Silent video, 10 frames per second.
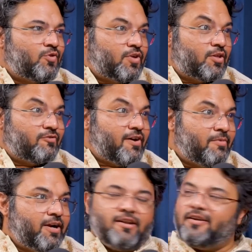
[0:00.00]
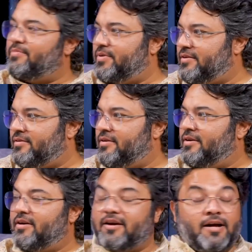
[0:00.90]
क्योंकि ये तो फैमिली डिनर पे है
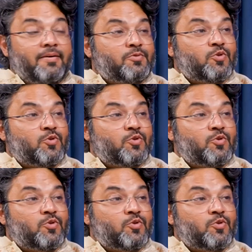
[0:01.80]
अब